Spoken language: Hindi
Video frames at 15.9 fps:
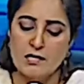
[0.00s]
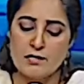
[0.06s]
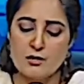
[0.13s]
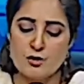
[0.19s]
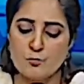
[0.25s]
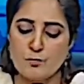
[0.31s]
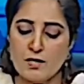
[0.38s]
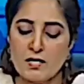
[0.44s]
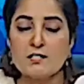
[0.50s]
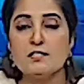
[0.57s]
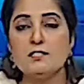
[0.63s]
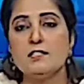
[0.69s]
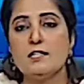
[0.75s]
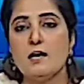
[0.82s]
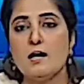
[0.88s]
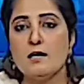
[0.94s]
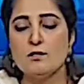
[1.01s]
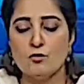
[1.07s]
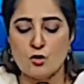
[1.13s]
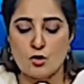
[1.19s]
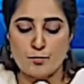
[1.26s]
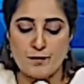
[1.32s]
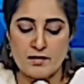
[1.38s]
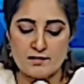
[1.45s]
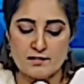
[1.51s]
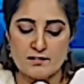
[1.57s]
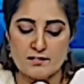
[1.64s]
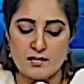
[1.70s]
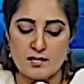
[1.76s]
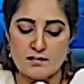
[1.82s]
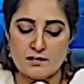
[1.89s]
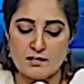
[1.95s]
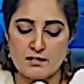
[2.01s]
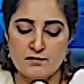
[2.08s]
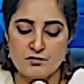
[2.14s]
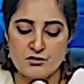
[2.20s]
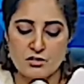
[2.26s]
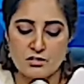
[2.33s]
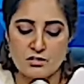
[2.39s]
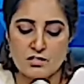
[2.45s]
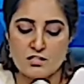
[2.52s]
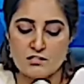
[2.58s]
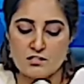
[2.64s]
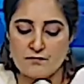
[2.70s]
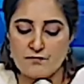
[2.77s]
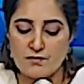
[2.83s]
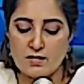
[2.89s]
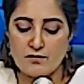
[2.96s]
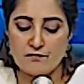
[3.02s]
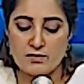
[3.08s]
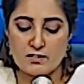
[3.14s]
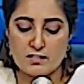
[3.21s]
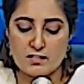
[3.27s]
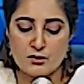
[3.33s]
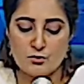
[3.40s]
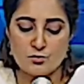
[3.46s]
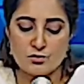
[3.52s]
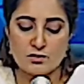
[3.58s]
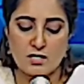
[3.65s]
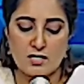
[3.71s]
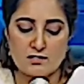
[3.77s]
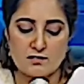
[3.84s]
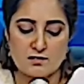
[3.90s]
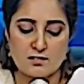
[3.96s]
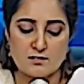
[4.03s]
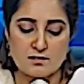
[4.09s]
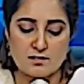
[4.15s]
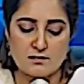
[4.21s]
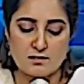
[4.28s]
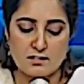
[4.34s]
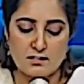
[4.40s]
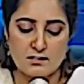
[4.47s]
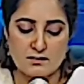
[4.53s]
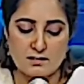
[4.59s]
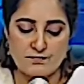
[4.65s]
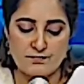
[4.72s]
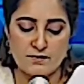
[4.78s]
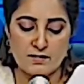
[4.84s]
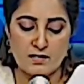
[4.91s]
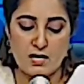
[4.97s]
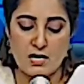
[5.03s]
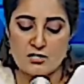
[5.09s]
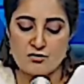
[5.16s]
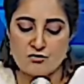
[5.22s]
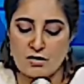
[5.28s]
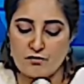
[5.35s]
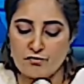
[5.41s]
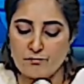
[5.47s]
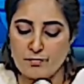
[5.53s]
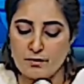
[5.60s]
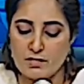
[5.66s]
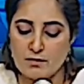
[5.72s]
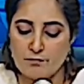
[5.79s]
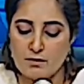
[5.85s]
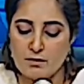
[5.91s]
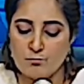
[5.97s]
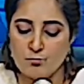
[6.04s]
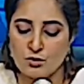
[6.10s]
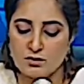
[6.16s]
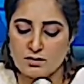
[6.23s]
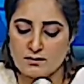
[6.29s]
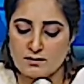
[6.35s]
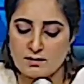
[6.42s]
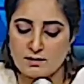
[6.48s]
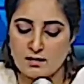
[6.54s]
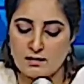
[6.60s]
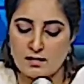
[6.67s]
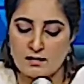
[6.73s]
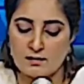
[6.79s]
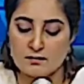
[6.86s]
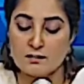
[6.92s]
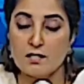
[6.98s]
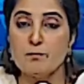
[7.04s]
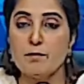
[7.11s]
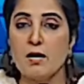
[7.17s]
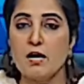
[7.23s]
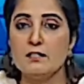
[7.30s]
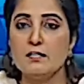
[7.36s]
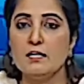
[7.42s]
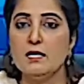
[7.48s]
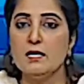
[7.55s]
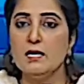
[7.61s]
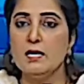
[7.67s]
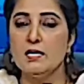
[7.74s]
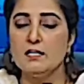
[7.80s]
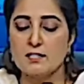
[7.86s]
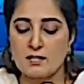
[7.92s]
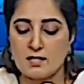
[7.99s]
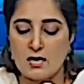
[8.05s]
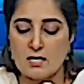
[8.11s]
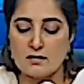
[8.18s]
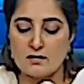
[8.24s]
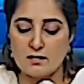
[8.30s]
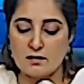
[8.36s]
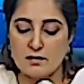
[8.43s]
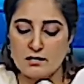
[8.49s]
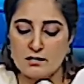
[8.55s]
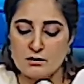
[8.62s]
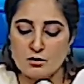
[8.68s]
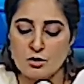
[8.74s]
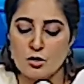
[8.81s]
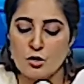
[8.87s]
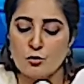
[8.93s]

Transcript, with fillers: रेडियो पाकिस्तान और पाकिस्तान टेलीविजन की सफ़े अव्वल की न्यूज़ कास्टर तस्किन जफर आज रावलपिंडी में मुख्तर अदालत के बाद इंतकाल कर गयी